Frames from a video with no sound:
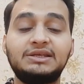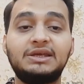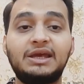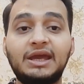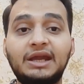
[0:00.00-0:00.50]
की
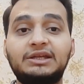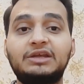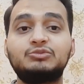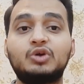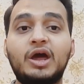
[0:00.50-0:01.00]
ए
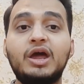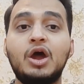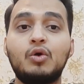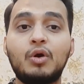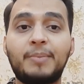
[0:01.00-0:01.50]
टीम जो है
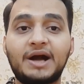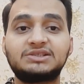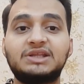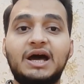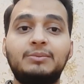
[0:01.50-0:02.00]
वो
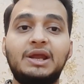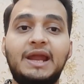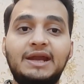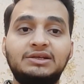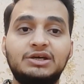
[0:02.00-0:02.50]
पाकिस्तान में
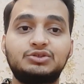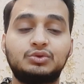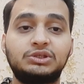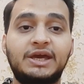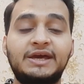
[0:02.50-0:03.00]
लैंड कर
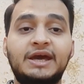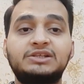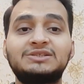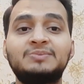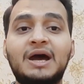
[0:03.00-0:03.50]
चुकी है
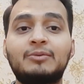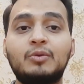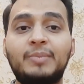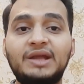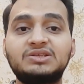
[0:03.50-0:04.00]
जिसमें आपको
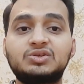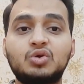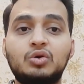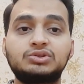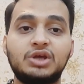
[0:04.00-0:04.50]
बेन
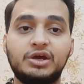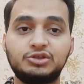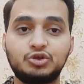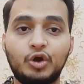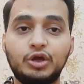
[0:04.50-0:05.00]
स्टोक्स
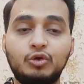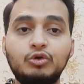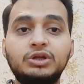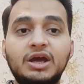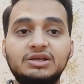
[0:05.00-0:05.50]
जोए
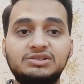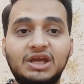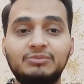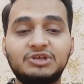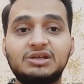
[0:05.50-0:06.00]
रूट
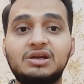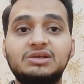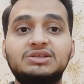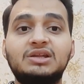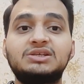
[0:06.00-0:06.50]
जेम्स
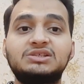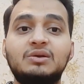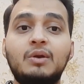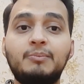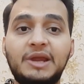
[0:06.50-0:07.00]
एंडरसन जैसे
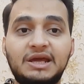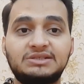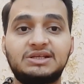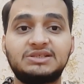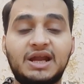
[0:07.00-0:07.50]
भी
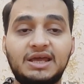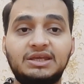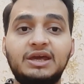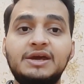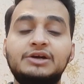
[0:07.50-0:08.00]
प्लेयर्स नज़र
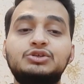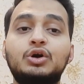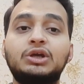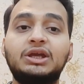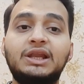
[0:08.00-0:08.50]
आएंगे जो
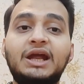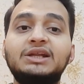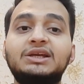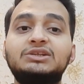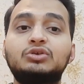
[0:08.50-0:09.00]
कि
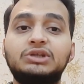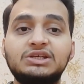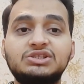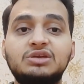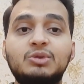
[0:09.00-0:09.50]
इंग्लैंड की जो
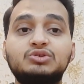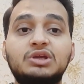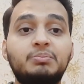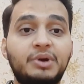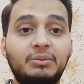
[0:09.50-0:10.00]
टेस्ट टीम है
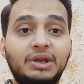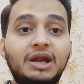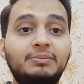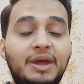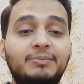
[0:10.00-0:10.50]
उसके
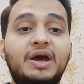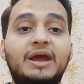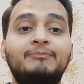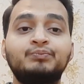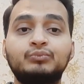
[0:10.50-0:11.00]
परमानेंट मेंबर
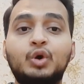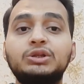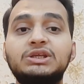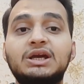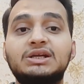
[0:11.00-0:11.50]
हैं
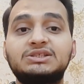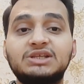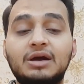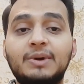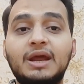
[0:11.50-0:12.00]
बहुत ही एक अच्छी
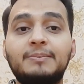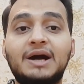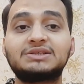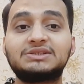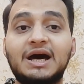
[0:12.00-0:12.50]
खबर है
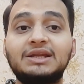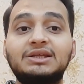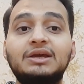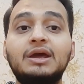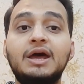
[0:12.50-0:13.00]
पाकिस्तान
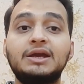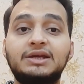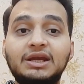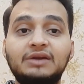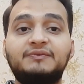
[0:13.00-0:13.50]
के
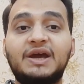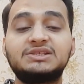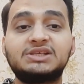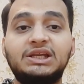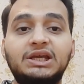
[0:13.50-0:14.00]
क्रिकेट
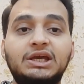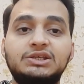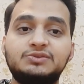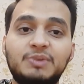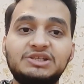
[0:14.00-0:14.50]
फैंस के लिए
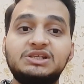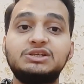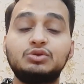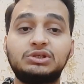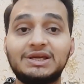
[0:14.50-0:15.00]
स्पेशली
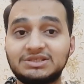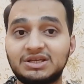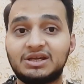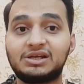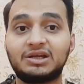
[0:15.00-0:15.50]
जो टेस्ट
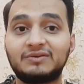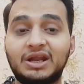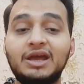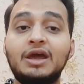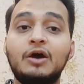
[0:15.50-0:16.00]
क्रिकेट लवर
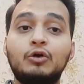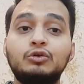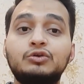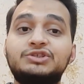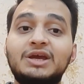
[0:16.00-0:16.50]
हैं
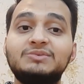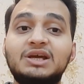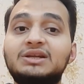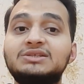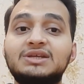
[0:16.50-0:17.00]
उनको जेम्स
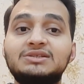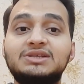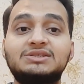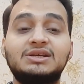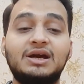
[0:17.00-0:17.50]
एंडरसन
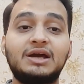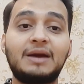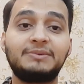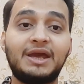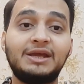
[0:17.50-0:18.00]
जैसे अगर
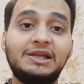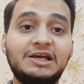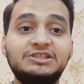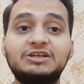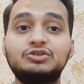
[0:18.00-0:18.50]
आप कहें
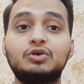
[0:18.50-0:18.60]
लेजेंड